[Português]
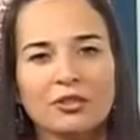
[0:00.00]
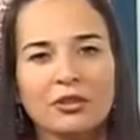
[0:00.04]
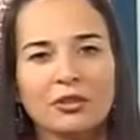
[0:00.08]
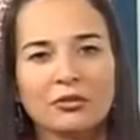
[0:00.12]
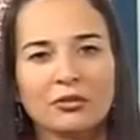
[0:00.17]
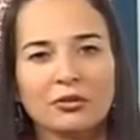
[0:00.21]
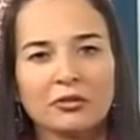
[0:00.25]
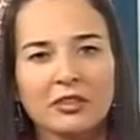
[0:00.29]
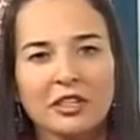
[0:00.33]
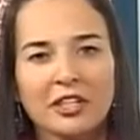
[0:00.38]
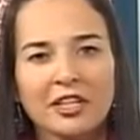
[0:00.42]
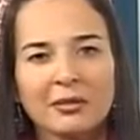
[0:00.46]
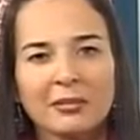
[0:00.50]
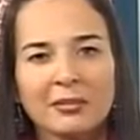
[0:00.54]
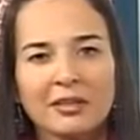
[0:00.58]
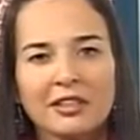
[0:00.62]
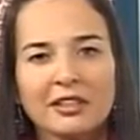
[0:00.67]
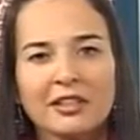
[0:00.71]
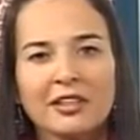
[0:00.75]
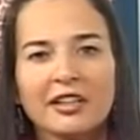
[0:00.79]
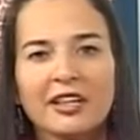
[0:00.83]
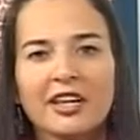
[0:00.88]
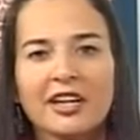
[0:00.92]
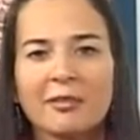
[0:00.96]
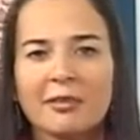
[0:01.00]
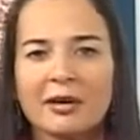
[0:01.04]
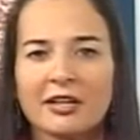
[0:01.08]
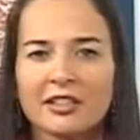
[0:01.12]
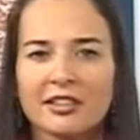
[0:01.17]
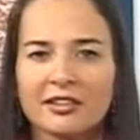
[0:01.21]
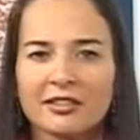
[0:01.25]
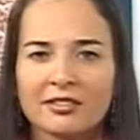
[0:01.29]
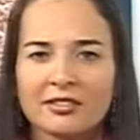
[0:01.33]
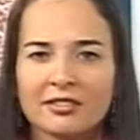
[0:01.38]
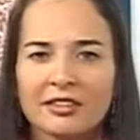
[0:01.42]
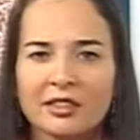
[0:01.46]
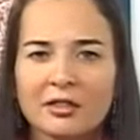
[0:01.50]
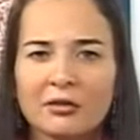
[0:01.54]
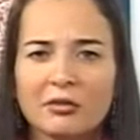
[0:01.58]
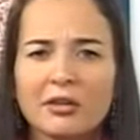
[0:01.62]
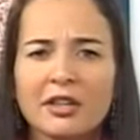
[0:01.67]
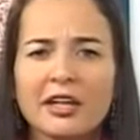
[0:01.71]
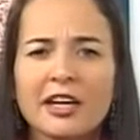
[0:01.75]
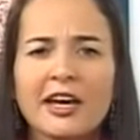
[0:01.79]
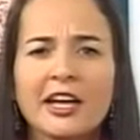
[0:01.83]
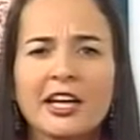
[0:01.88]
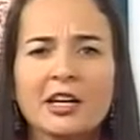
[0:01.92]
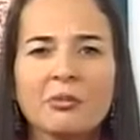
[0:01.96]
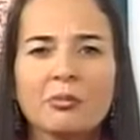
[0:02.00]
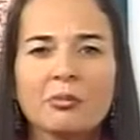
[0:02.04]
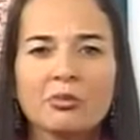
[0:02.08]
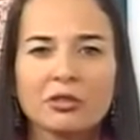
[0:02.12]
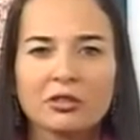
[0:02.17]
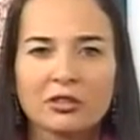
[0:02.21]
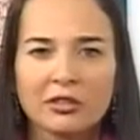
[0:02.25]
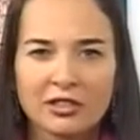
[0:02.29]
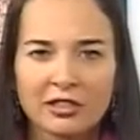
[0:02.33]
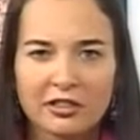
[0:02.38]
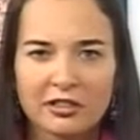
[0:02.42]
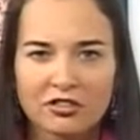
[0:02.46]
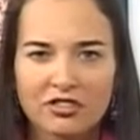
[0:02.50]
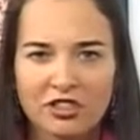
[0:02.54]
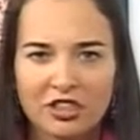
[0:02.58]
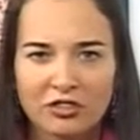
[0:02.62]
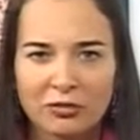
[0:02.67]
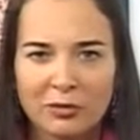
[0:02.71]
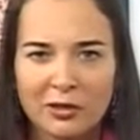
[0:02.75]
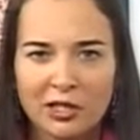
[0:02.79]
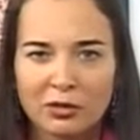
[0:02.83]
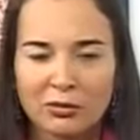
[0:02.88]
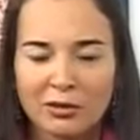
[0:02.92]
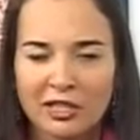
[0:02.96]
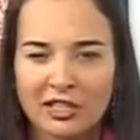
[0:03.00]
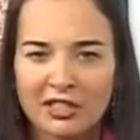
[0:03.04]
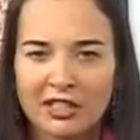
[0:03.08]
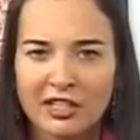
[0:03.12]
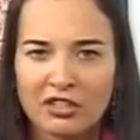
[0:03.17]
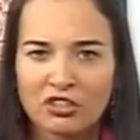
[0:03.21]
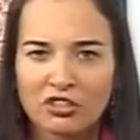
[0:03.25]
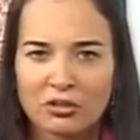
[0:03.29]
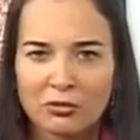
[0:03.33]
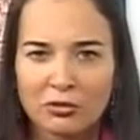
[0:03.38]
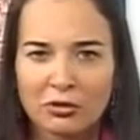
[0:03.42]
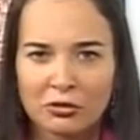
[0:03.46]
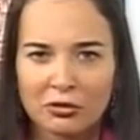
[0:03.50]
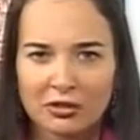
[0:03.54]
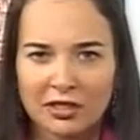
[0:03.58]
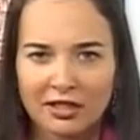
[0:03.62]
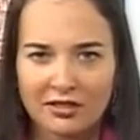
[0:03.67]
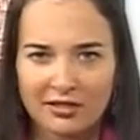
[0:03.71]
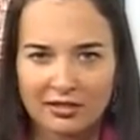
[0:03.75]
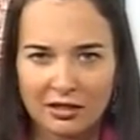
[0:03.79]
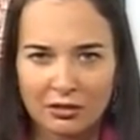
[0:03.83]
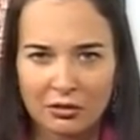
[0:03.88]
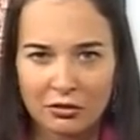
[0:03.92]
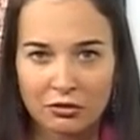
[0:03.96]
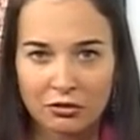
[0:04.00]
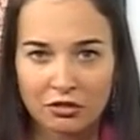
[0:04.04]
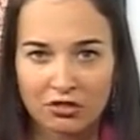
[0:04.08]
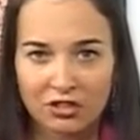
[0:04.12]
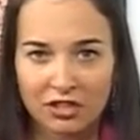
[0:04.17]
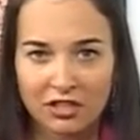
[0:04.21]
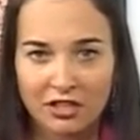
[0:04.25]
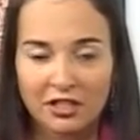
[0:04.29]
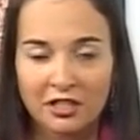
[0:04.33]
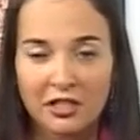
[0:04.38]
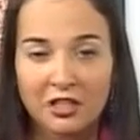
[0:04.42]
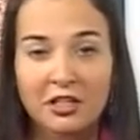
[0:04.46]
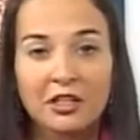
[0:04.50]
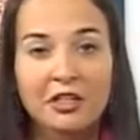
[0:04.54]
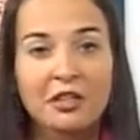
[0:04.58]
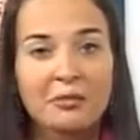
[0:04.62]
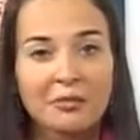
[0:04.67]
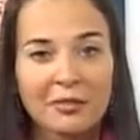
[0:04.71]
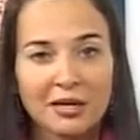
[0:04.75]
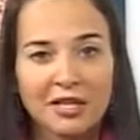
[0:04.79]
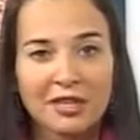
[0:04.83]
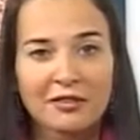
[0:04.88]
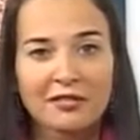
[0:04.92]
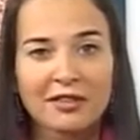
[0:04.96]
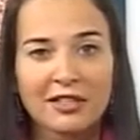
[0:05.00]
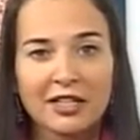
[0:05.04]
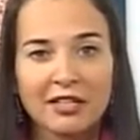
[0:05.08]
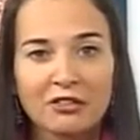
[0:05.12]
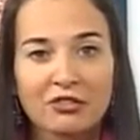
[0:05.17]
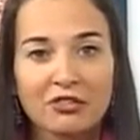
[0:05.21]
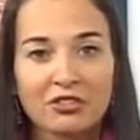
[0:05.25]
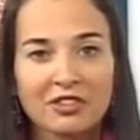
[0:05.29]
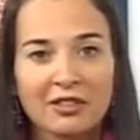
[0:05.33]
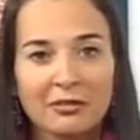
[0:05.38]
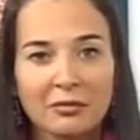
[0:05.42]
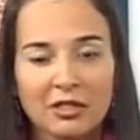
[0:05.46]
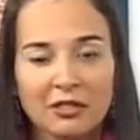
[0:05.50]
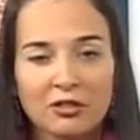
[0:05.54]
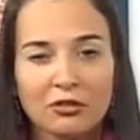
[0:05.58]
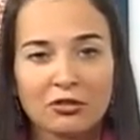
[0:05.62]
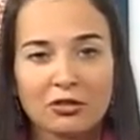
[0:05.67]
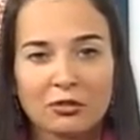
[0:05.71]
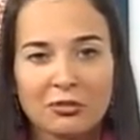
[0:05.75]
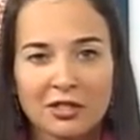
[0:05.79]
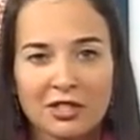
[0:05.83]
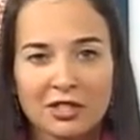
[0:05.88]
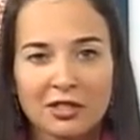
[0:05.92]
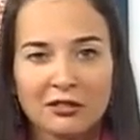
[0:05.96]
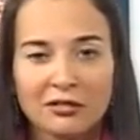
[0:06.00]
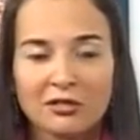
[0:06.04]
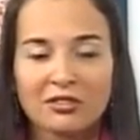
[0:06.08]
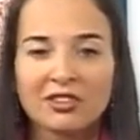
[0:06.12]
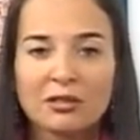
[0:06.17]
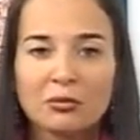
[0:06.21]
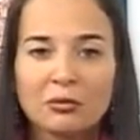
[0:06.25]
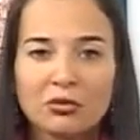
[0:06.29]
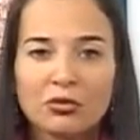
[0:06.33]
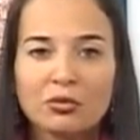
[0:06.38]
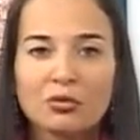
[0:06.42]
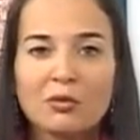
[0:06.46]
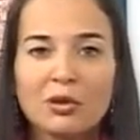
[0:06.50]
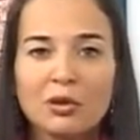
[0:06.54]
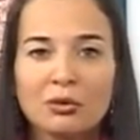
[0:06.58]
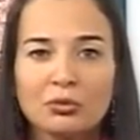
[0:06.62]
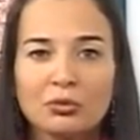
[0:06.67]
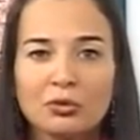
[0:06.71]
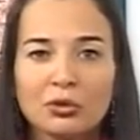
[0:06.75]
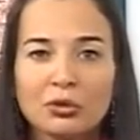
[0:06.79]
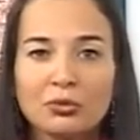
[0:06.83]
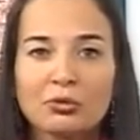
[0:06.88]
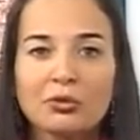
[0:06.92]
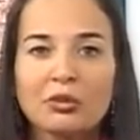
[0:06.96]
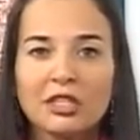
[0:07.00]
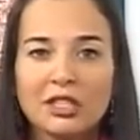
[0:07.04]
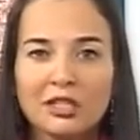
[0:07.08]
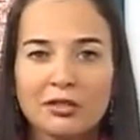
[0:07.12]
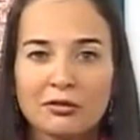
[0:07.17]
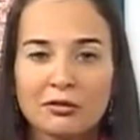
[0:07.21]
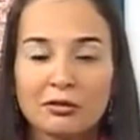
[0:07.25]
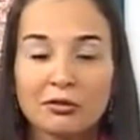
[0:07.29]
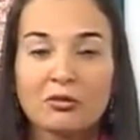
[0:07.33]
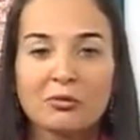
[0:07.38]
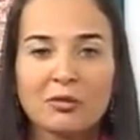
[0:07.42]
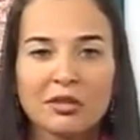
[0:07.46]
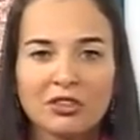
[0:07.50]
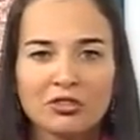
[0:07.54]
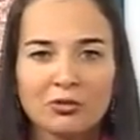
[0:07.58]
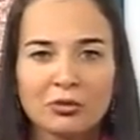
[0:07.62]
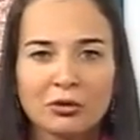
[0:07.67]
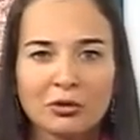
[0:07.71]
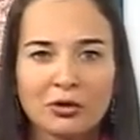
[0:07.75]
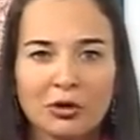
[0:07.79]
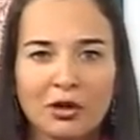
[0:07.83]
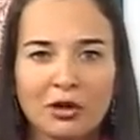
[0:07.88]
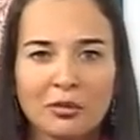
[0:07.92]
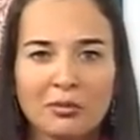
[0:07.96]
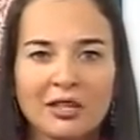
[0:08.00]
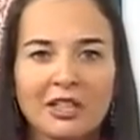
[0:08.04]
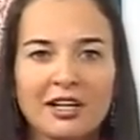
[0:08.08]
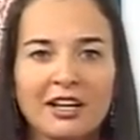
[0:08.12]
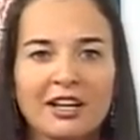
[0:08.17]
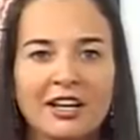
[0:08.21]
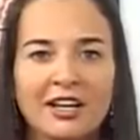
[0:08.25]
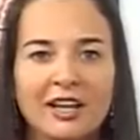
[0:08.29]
nosso tema é uma questão: é importante a espiritualidade no mundo da saúde? Para falar justamente sobre isso, estamos com o autor do livro do mesmo nome,